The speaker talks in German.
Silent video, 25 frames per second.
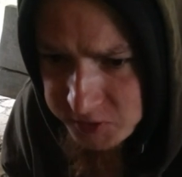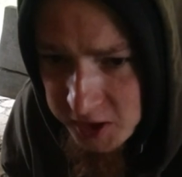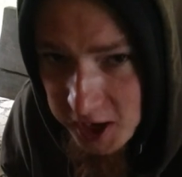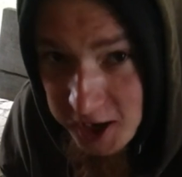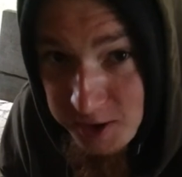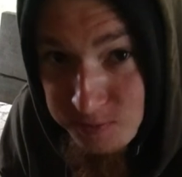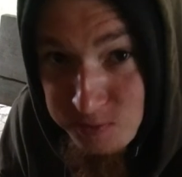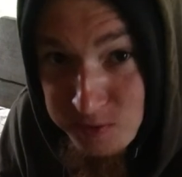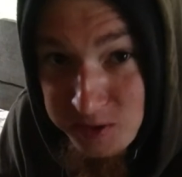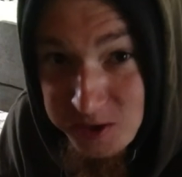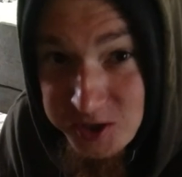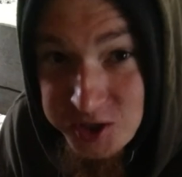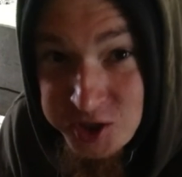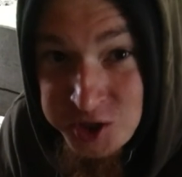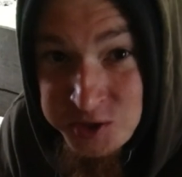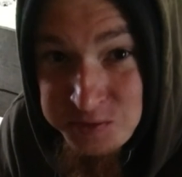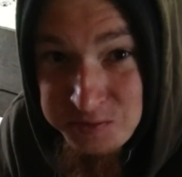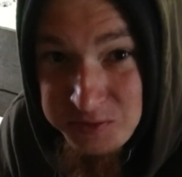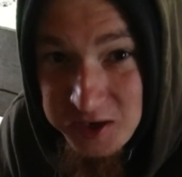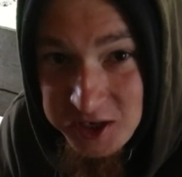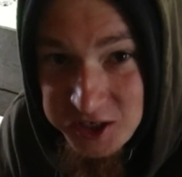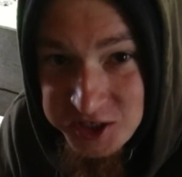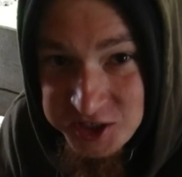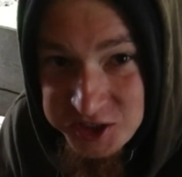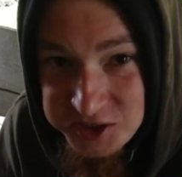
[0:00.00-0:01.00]
aber es
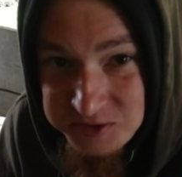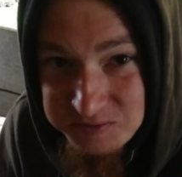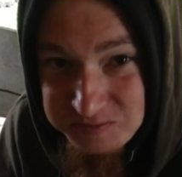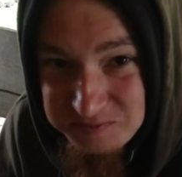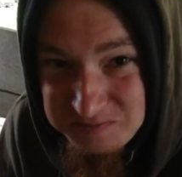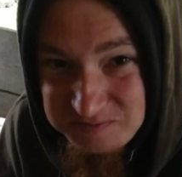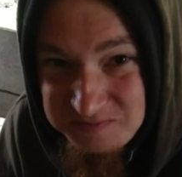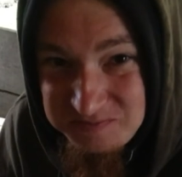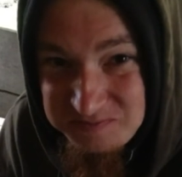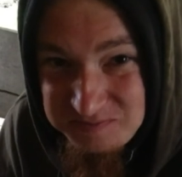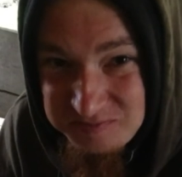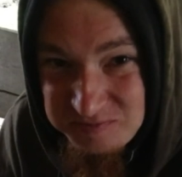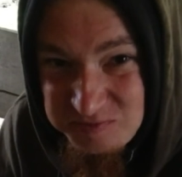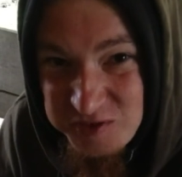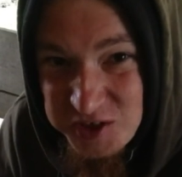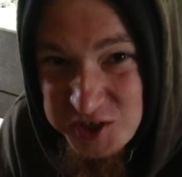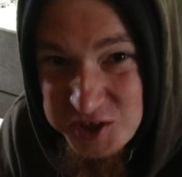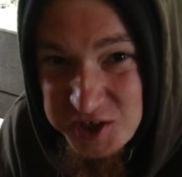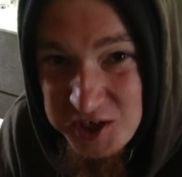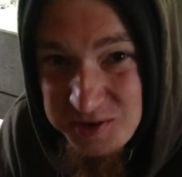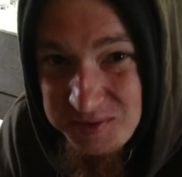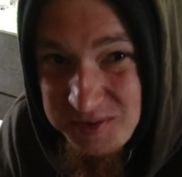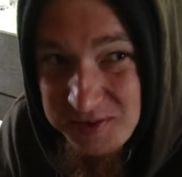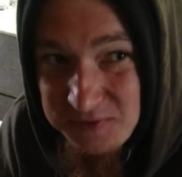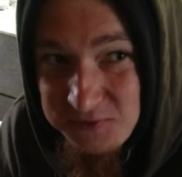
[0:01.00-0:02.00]
schmeckt.
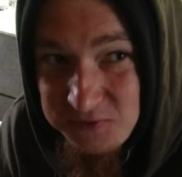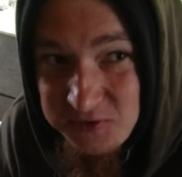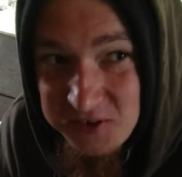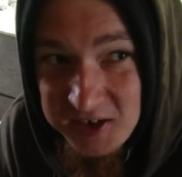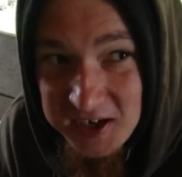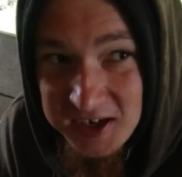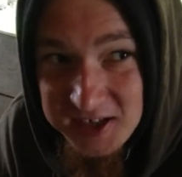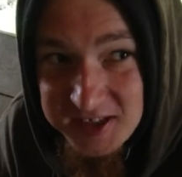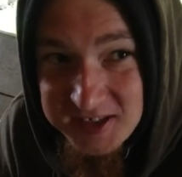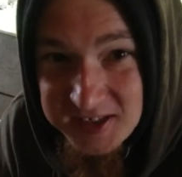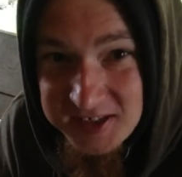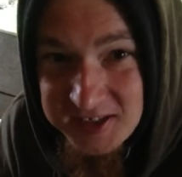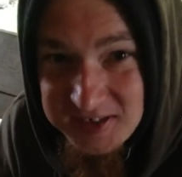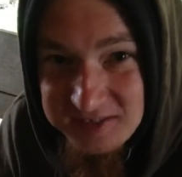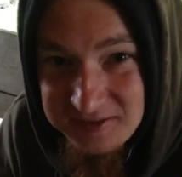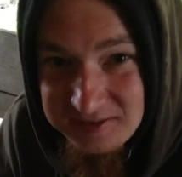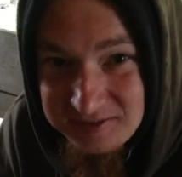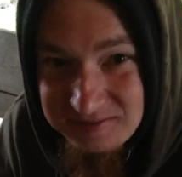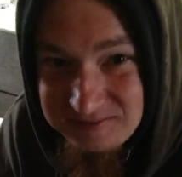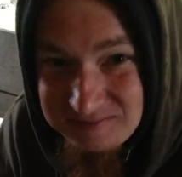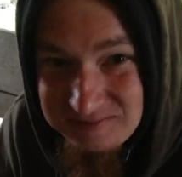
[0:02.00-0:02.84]
Das kann man fressen.